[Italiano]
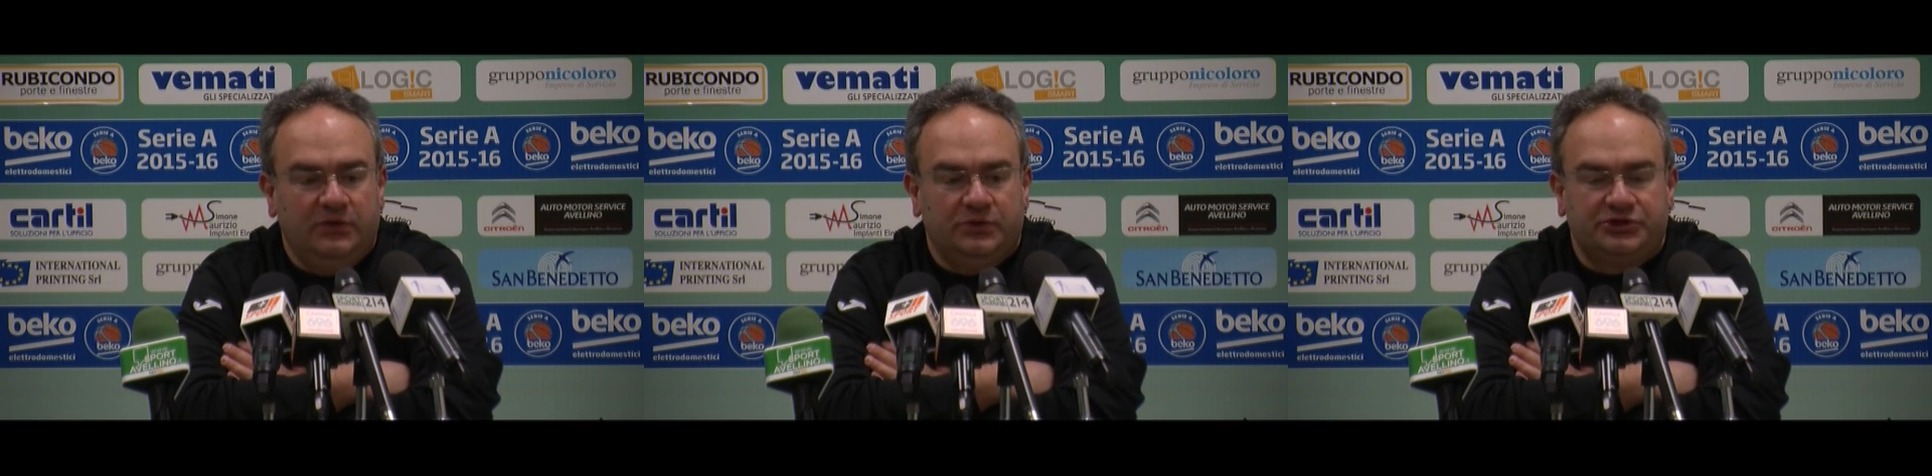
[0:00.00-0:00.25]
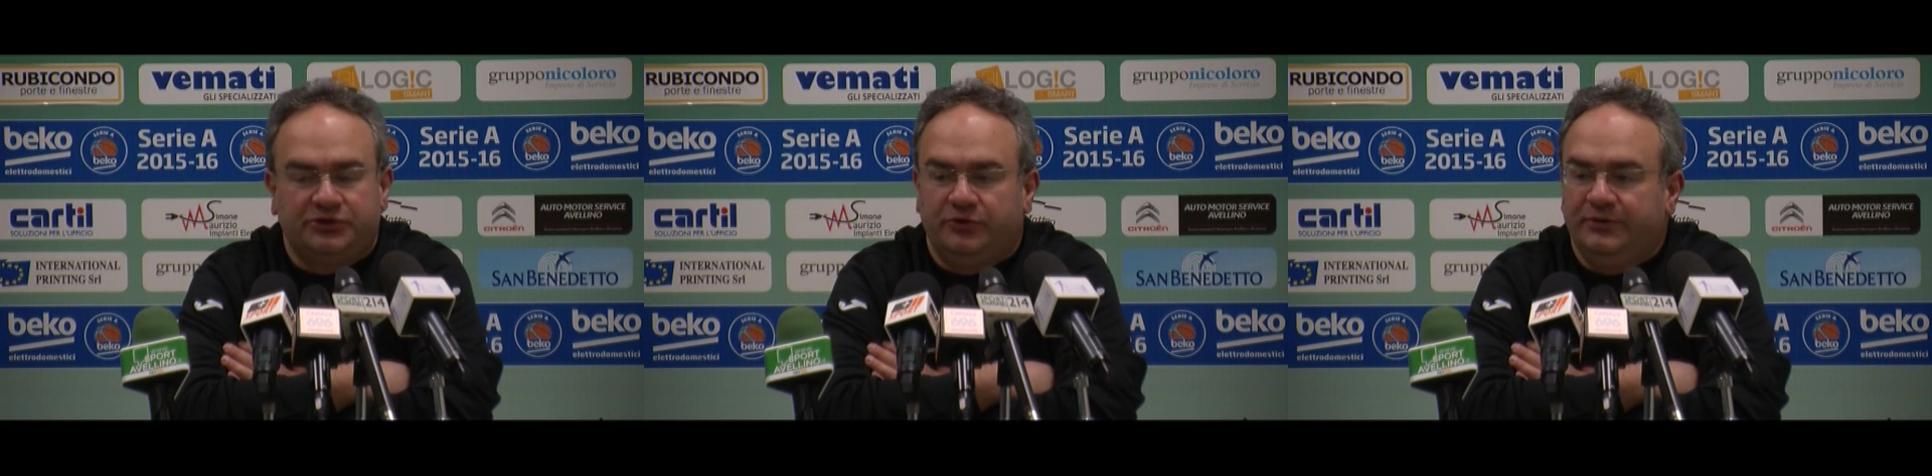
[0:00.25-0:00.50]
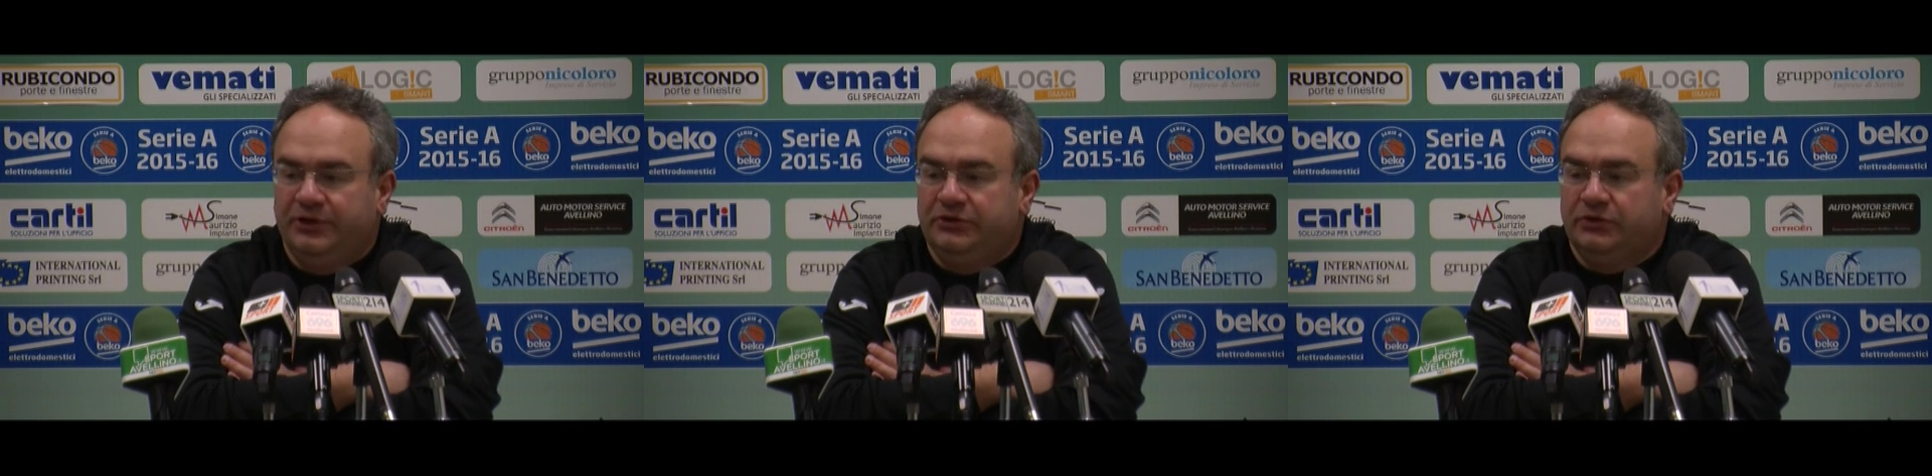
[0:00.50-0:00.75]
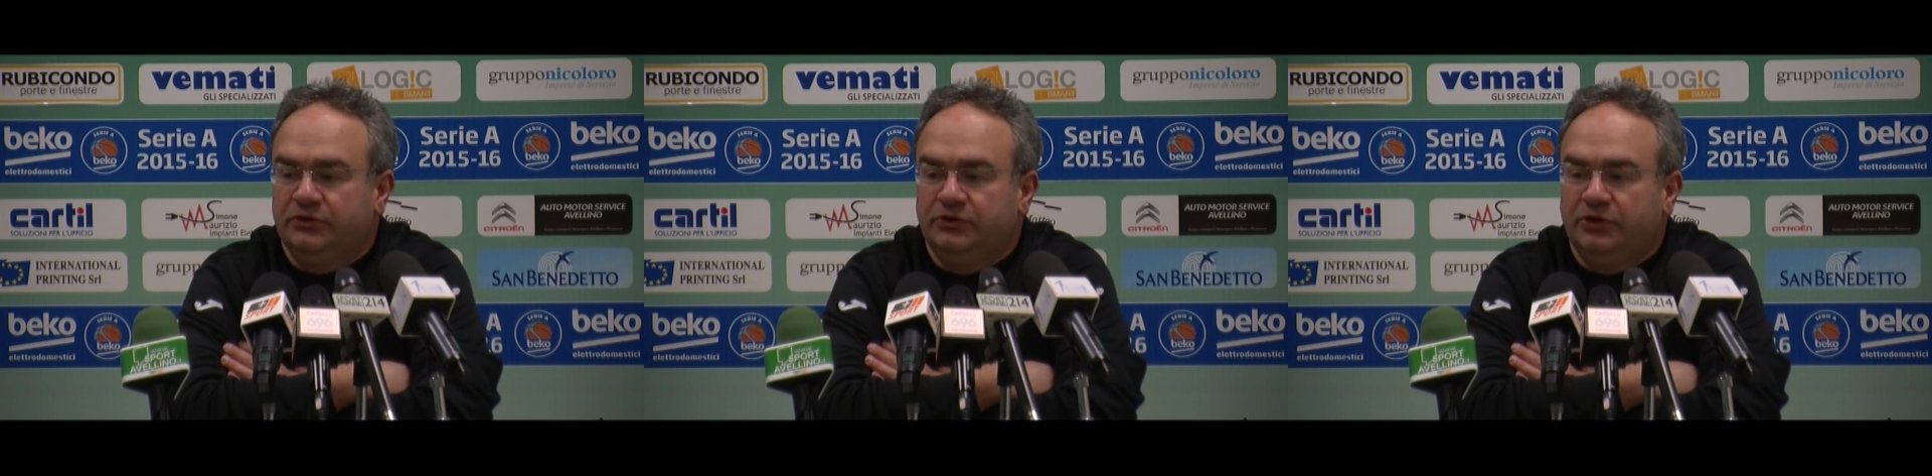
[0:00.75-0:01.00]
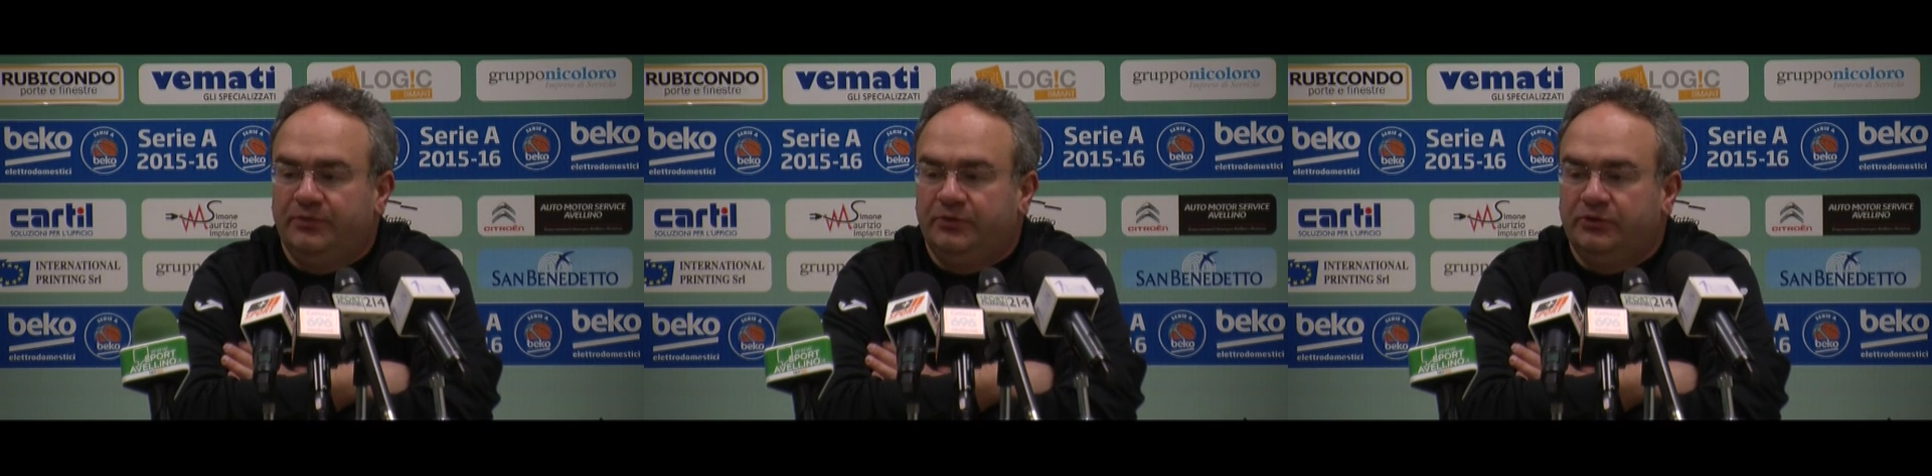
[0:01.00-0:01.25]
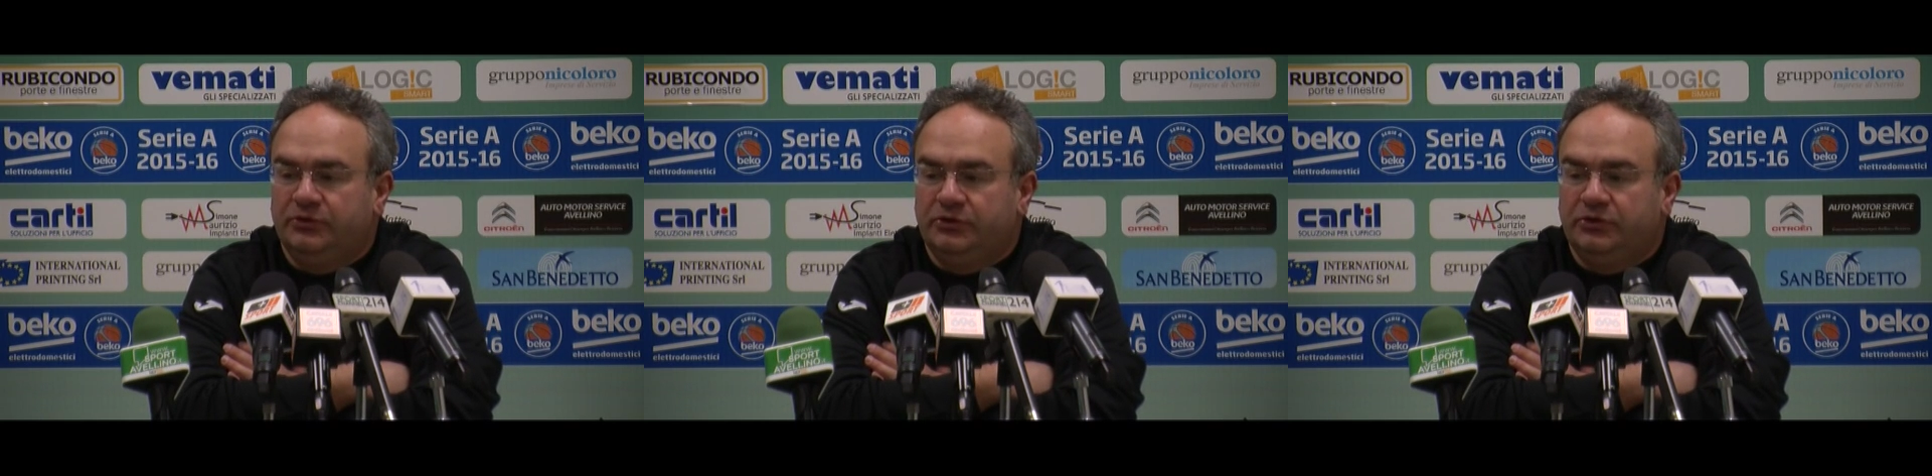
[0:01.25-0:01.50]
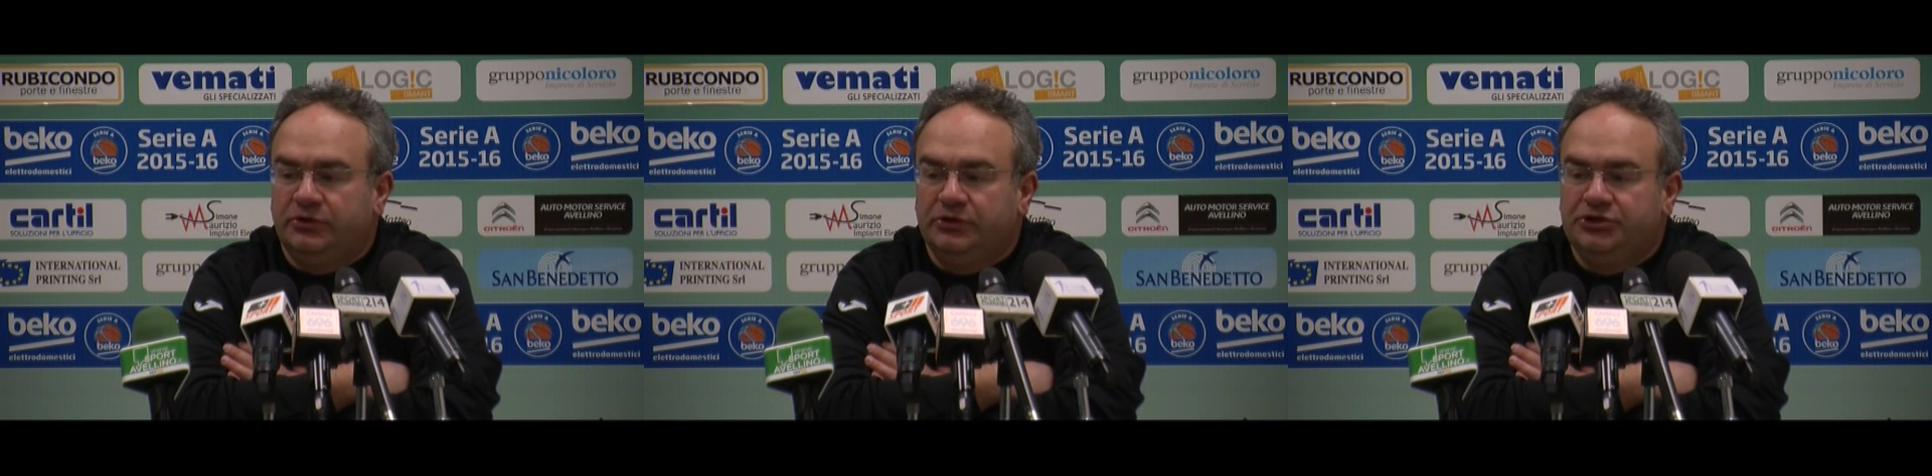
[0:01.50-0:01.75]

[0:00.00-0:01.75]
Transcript: questo momento noi dopo